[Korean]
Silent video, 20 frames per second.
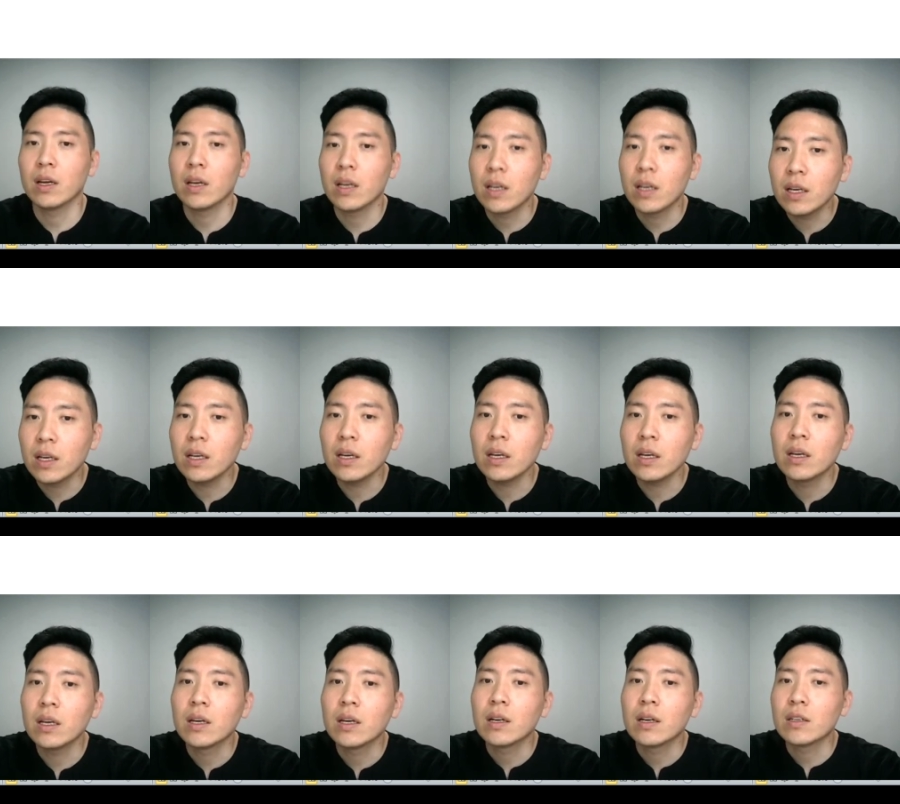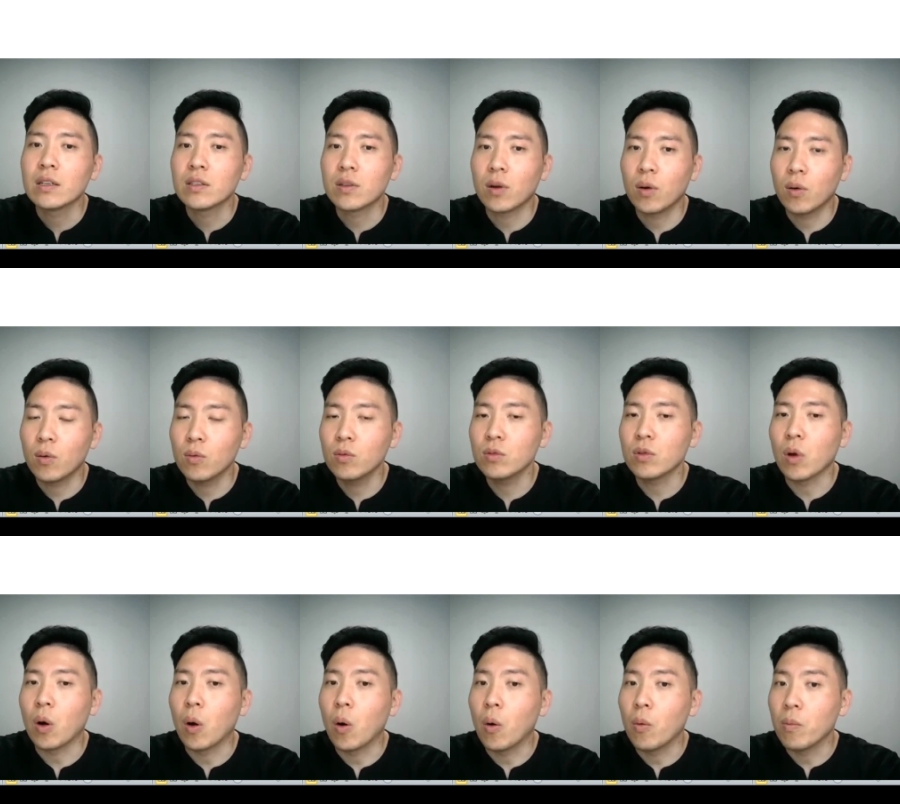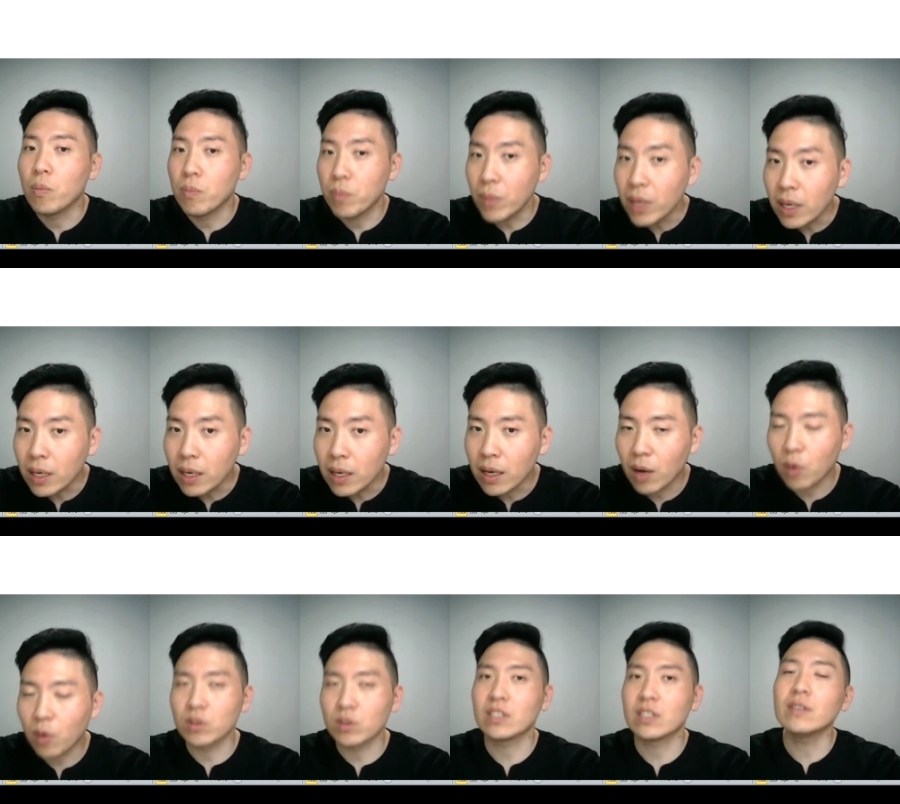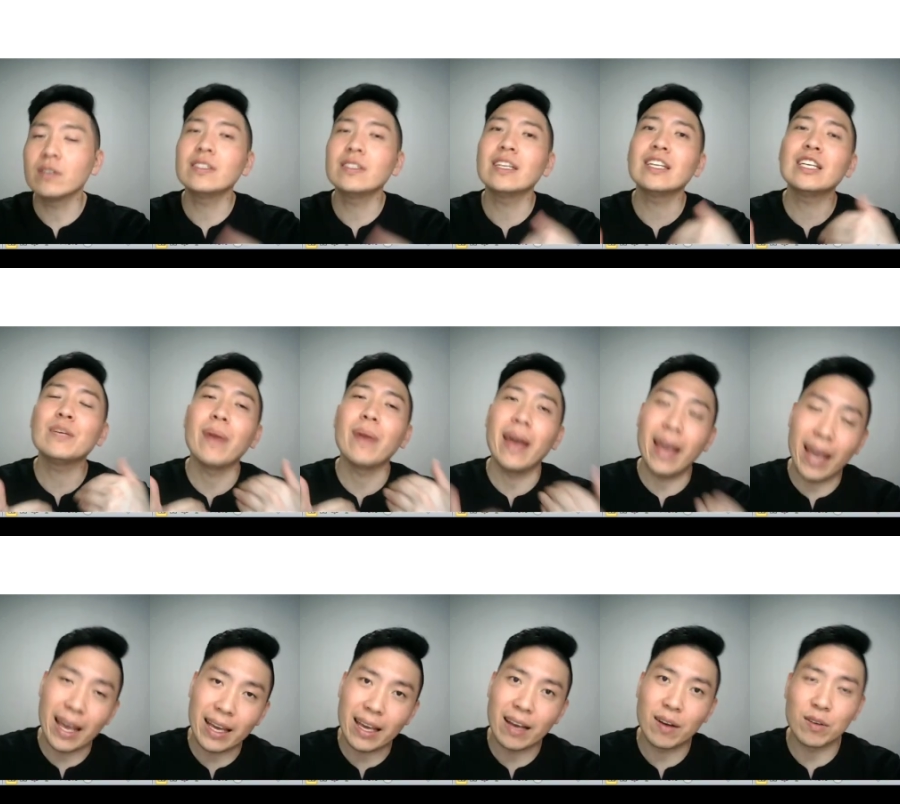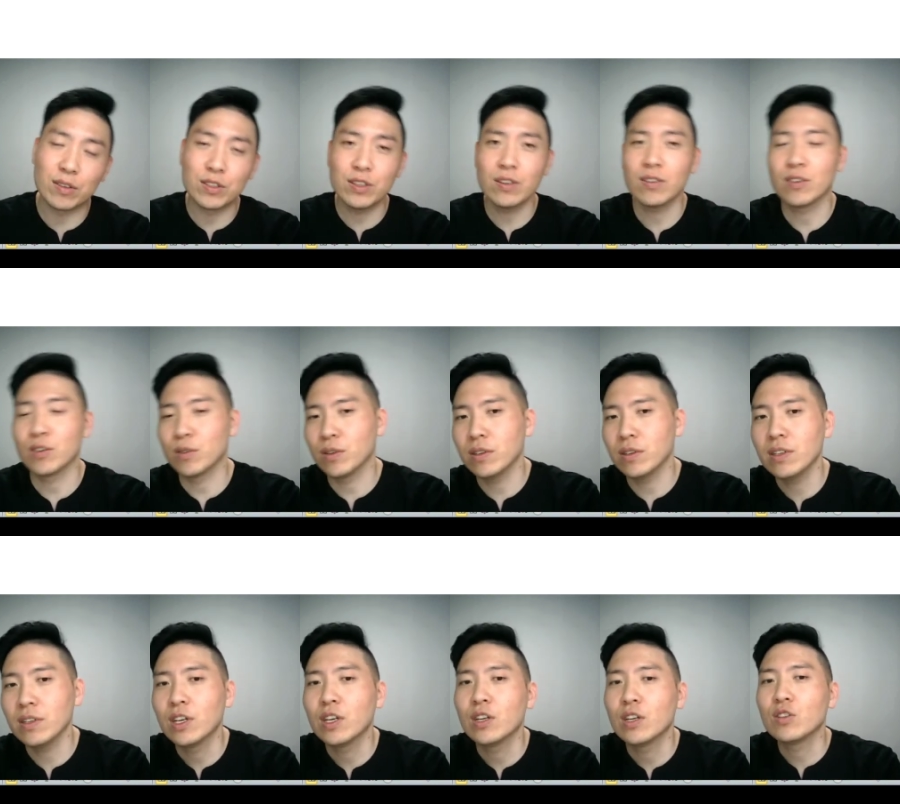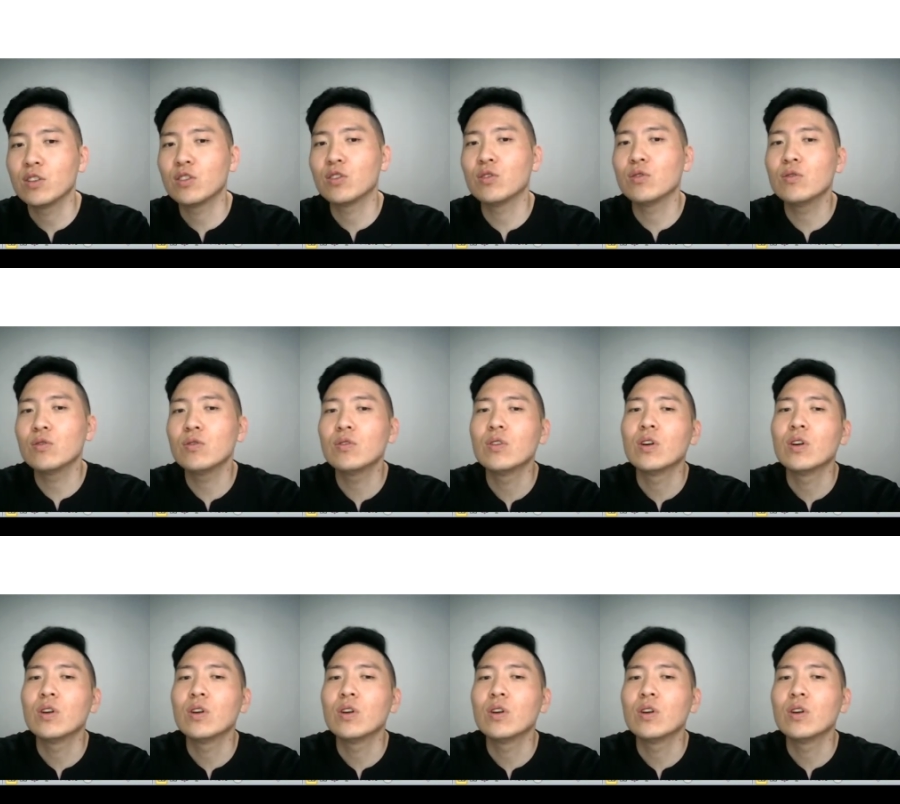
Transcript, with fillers: he told on me 하고 이제 선생님에게거든요 그거는 to